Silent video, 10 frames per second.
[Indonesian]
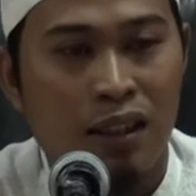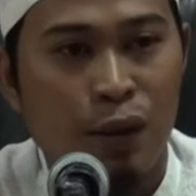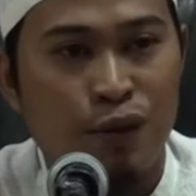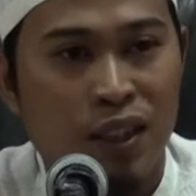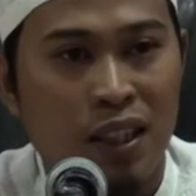
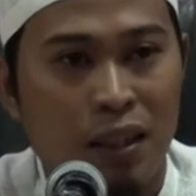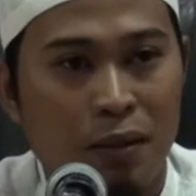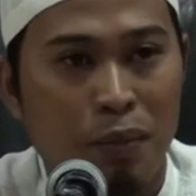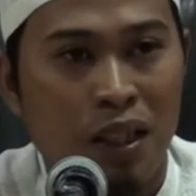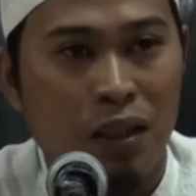tafsir
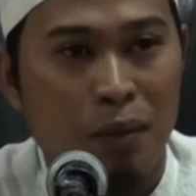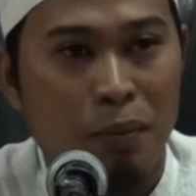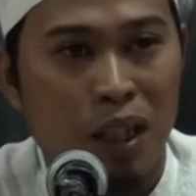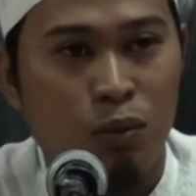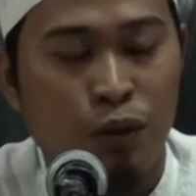pada
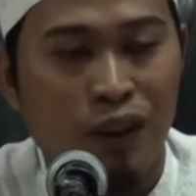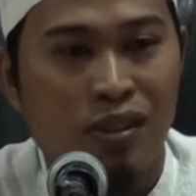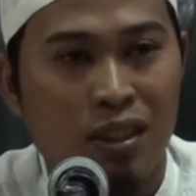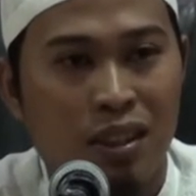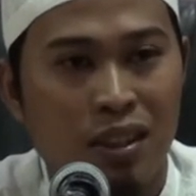para
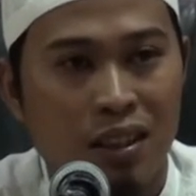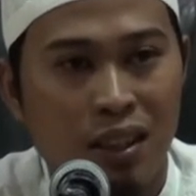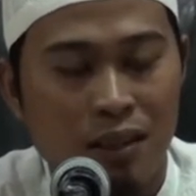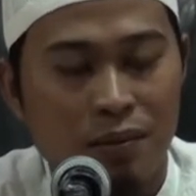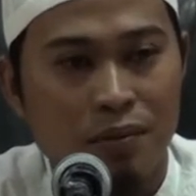mufassir
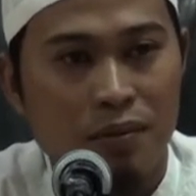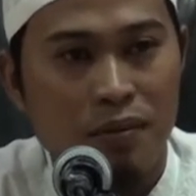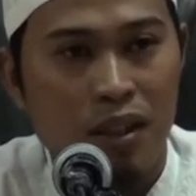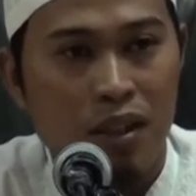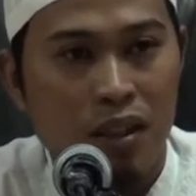kita,
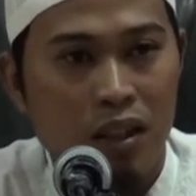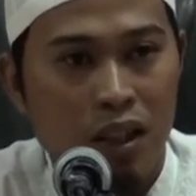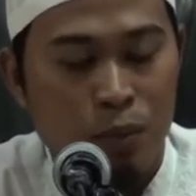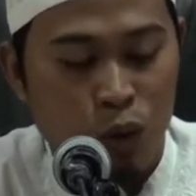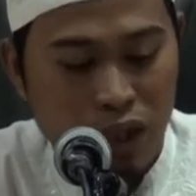
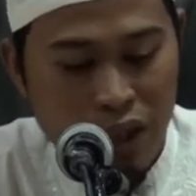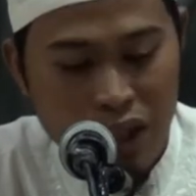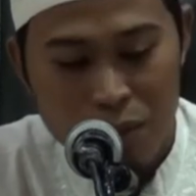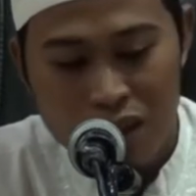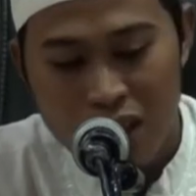Ibnu
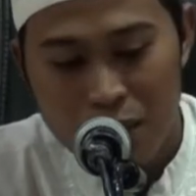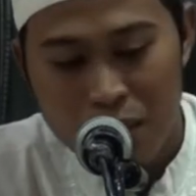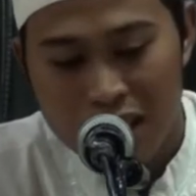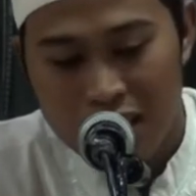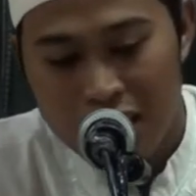Katsir misalnya
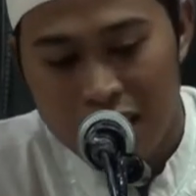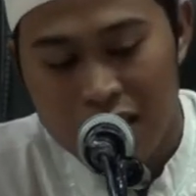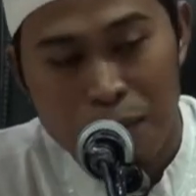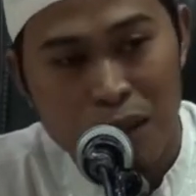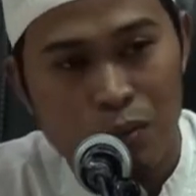mengatakan
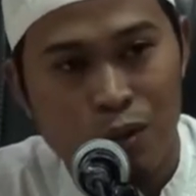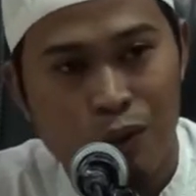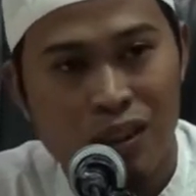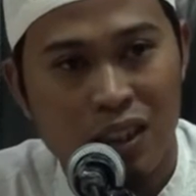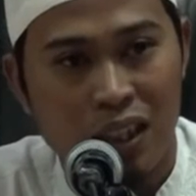dan para
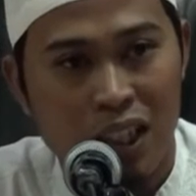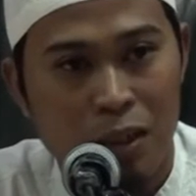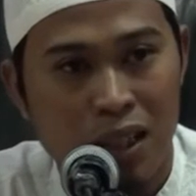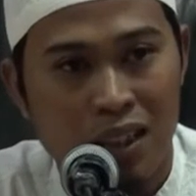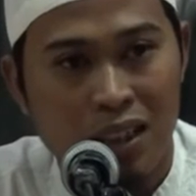mufassir yang lain
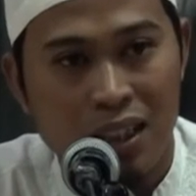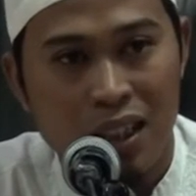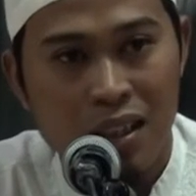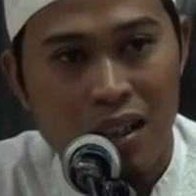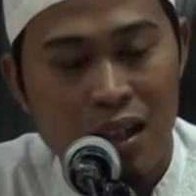
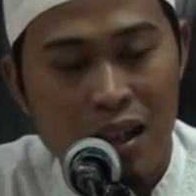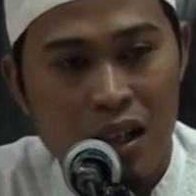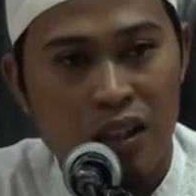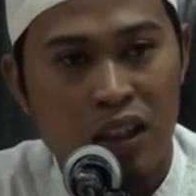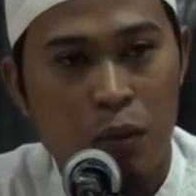mengatakan
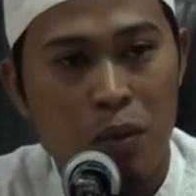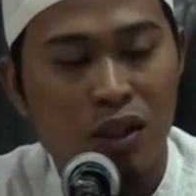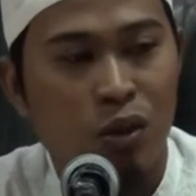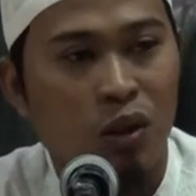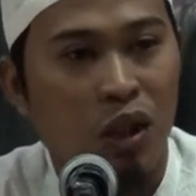yang
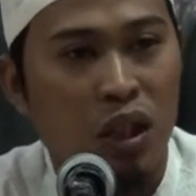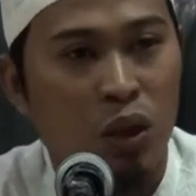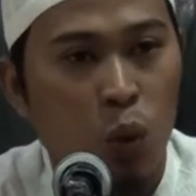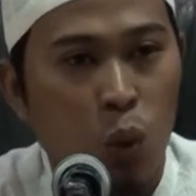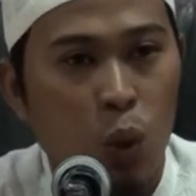dimaksud dengan
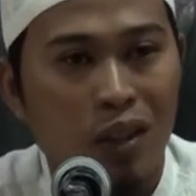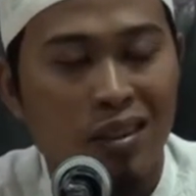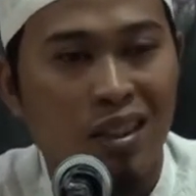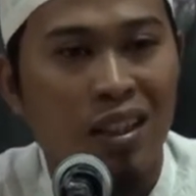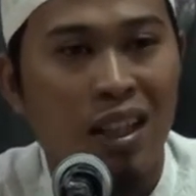nur
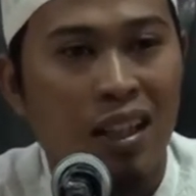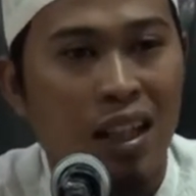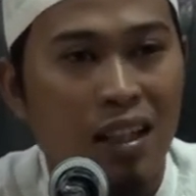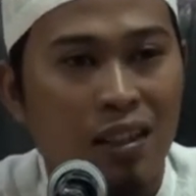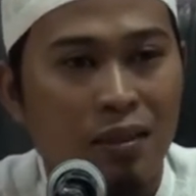di sini
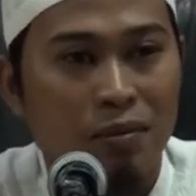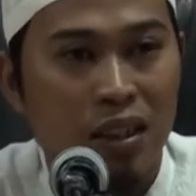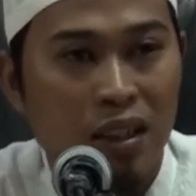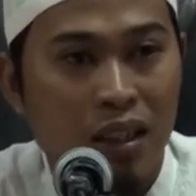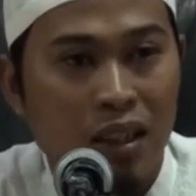adalah
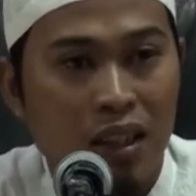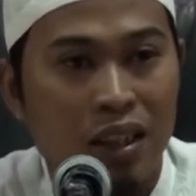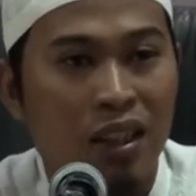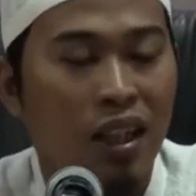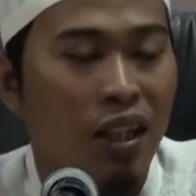
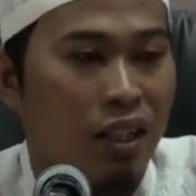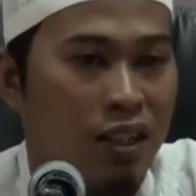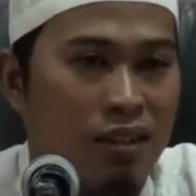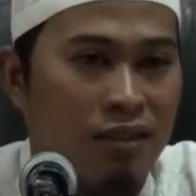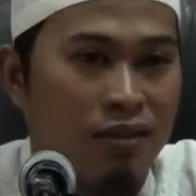
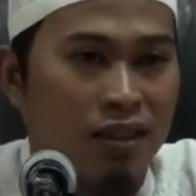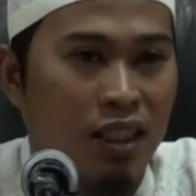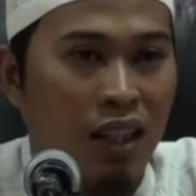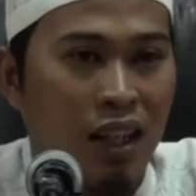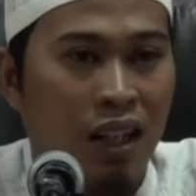hidayah
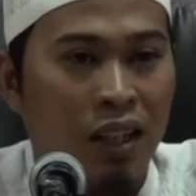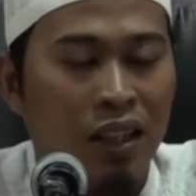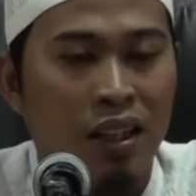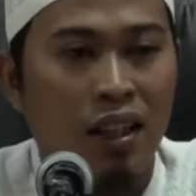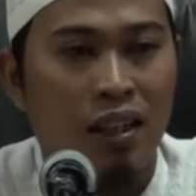ya al
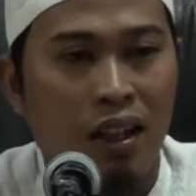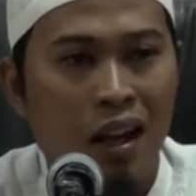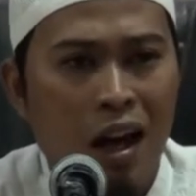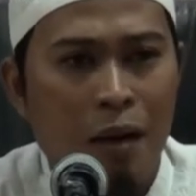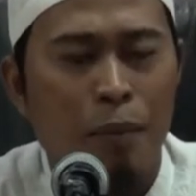hidayah
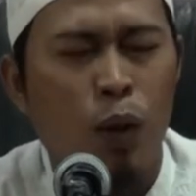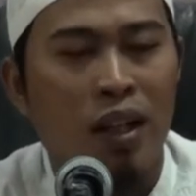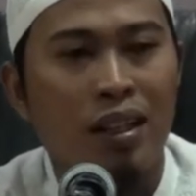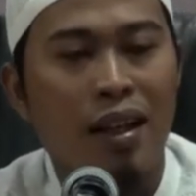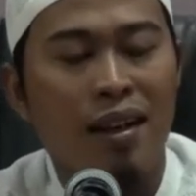bahwa
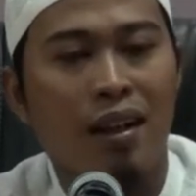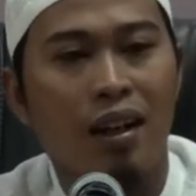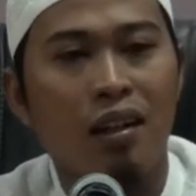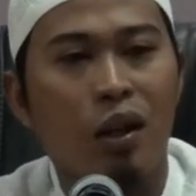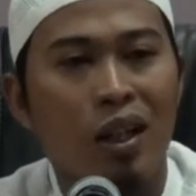hidayah
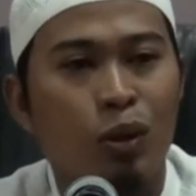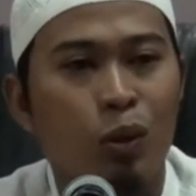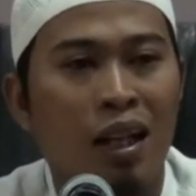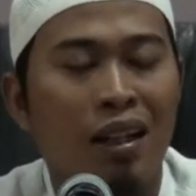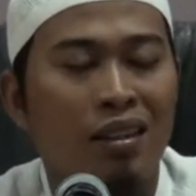Allah itu
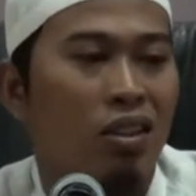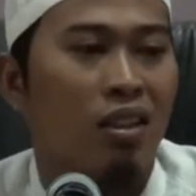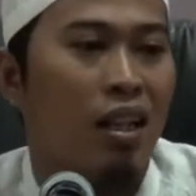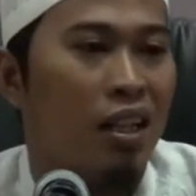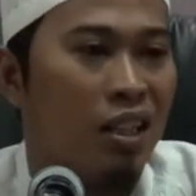di atas
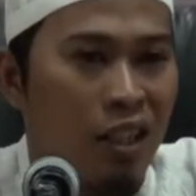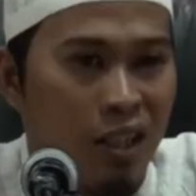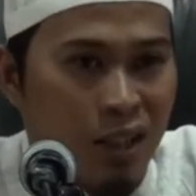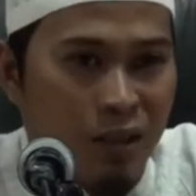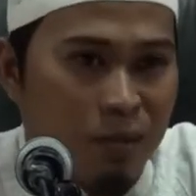segala
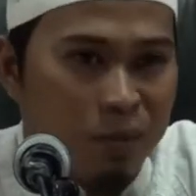hidayah